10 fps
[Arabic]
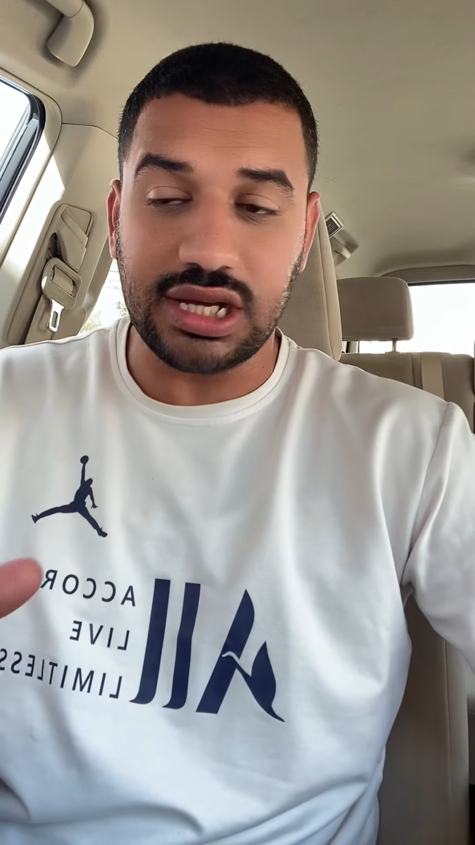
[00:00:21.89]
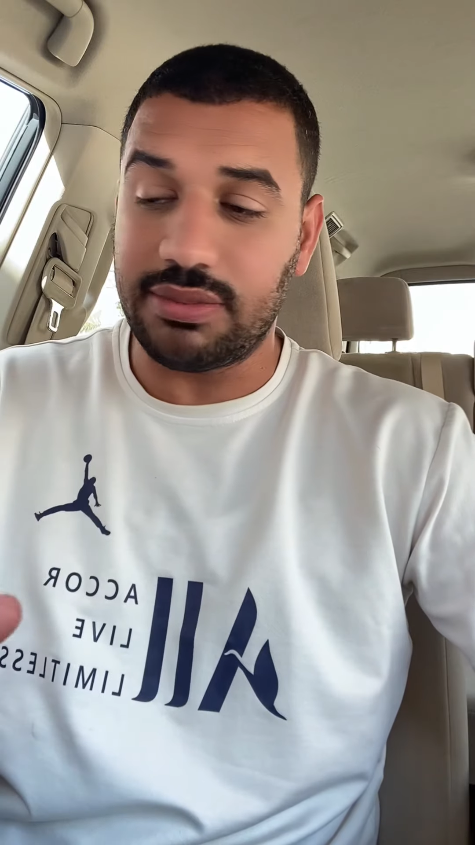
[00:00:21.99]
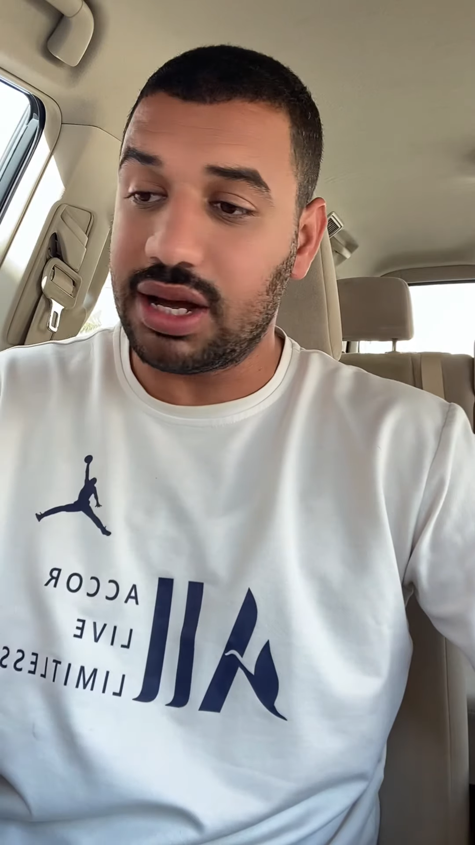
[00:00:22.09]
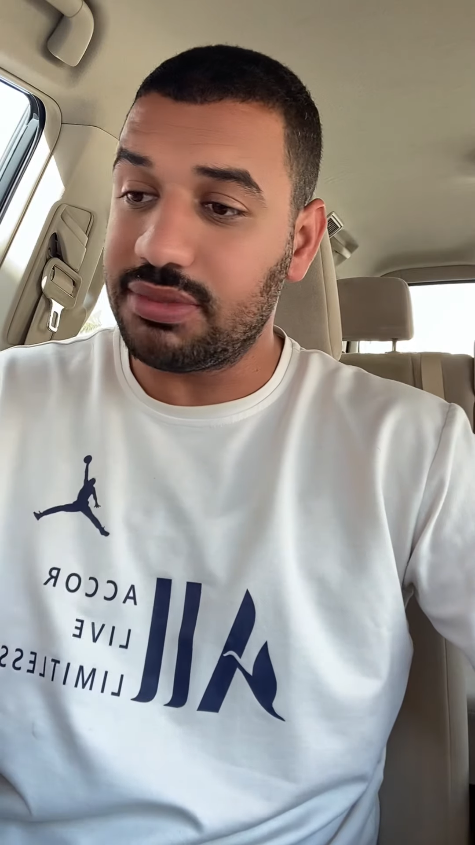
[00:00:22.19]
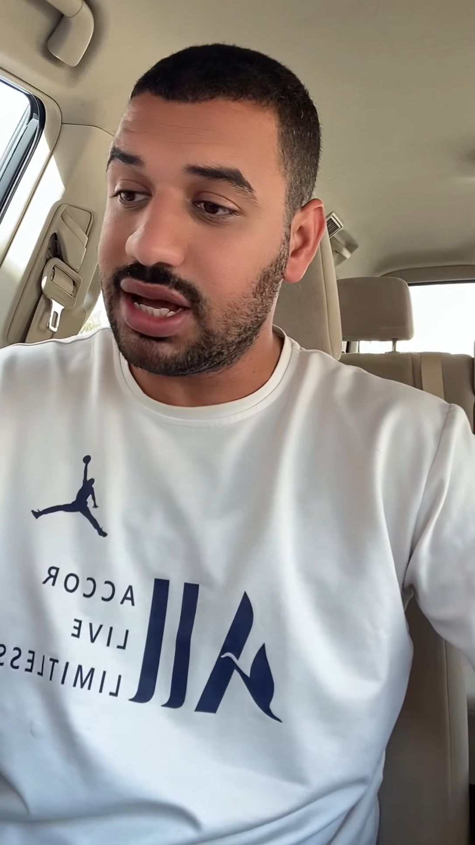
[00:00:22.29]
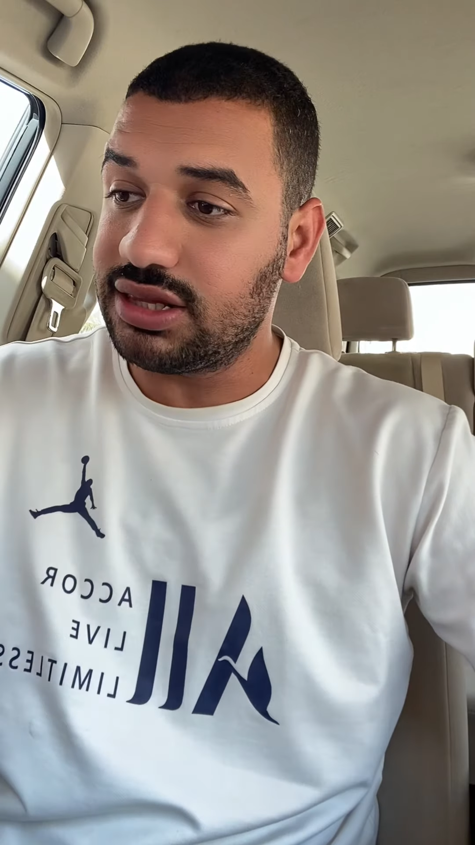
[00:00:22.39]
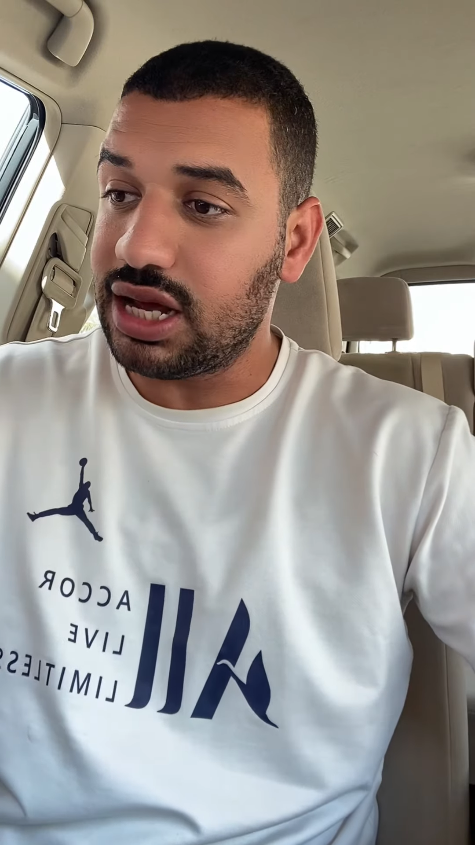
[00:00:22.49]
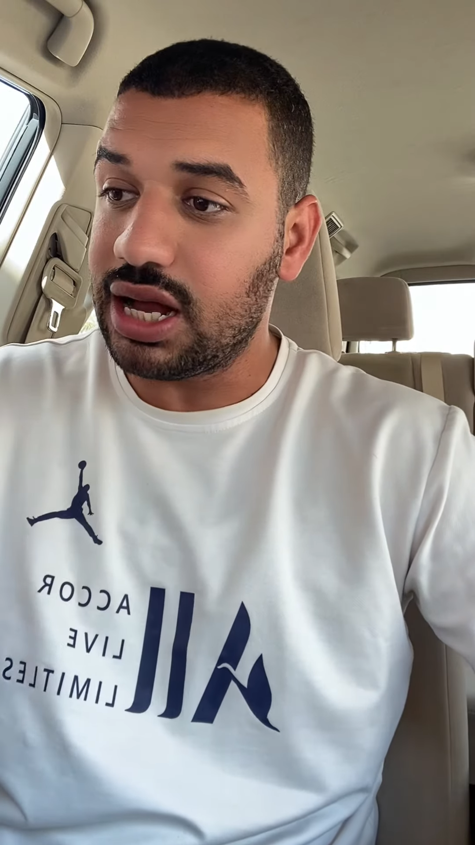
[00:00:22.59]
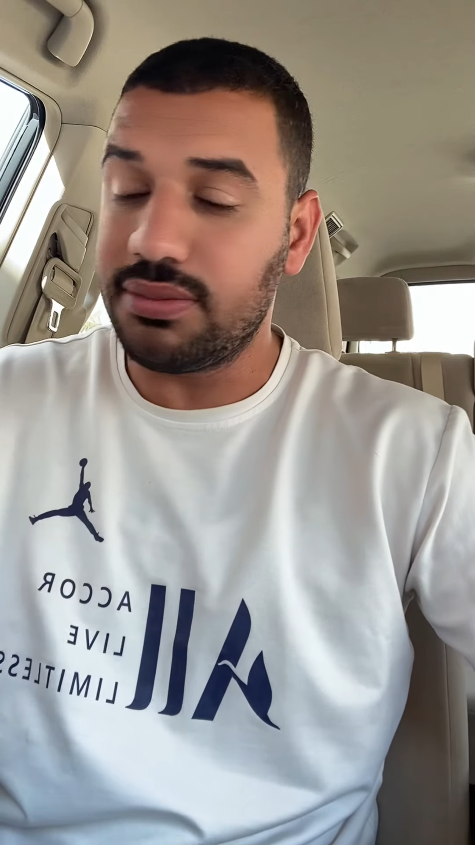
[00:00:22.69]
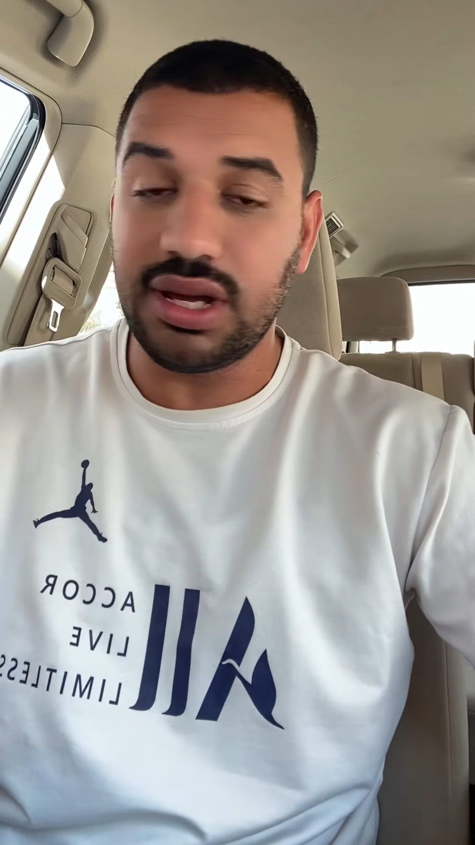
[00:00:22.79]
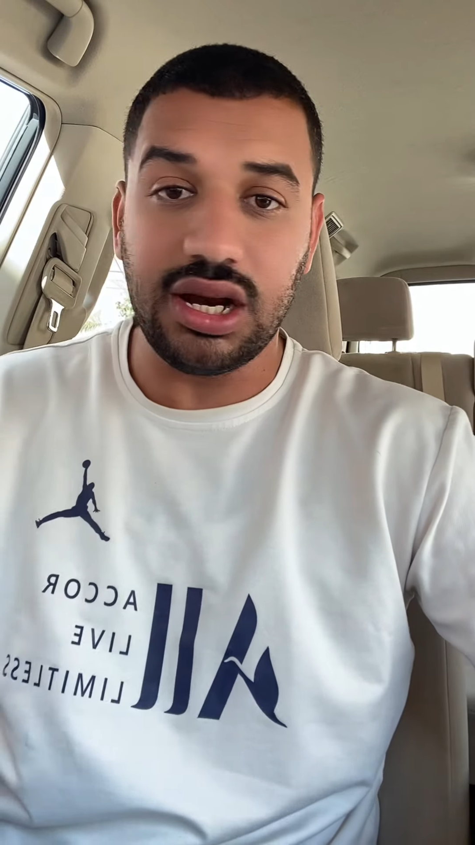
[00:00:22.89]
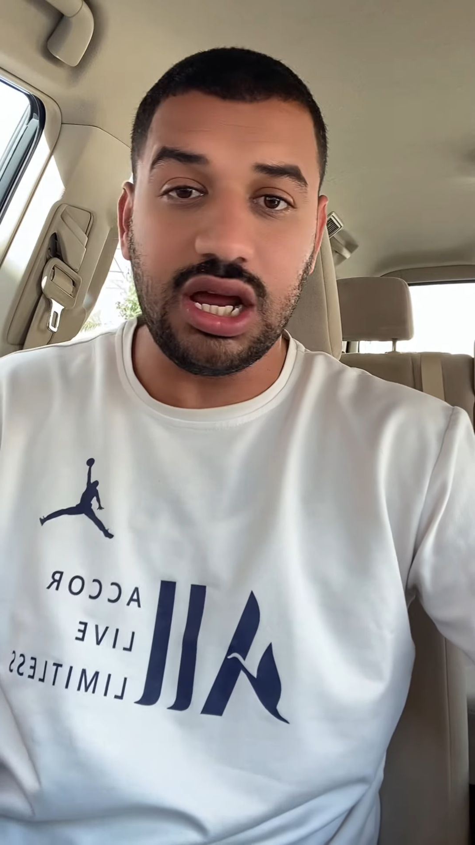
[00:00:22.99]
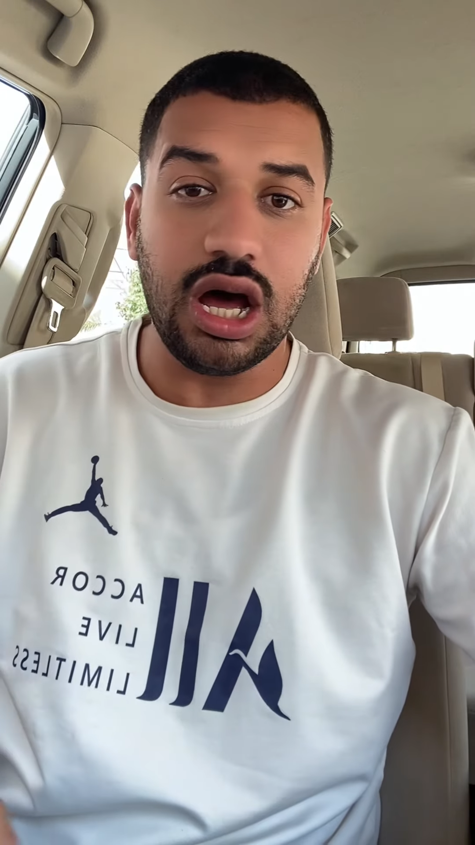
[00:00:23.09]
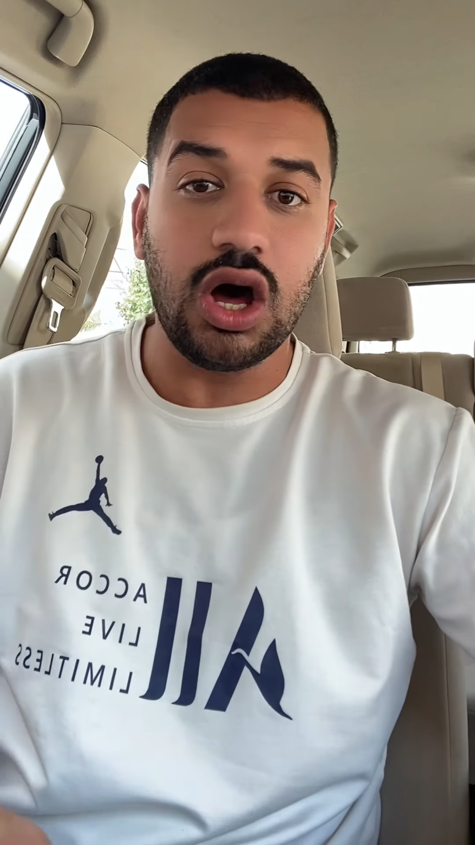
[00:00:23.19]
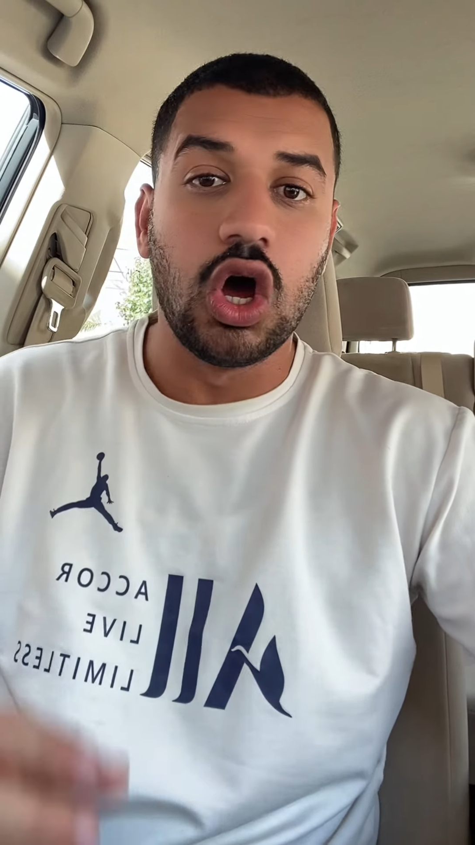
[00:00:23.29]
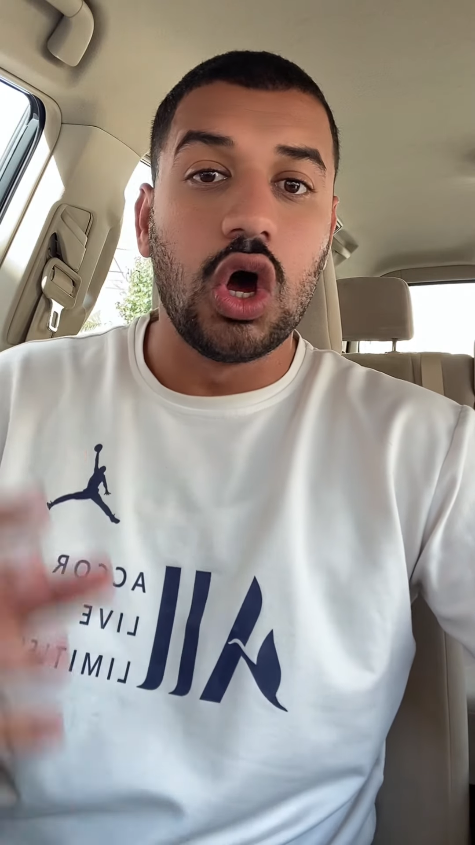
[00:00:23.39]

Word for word: امام نادي الميريا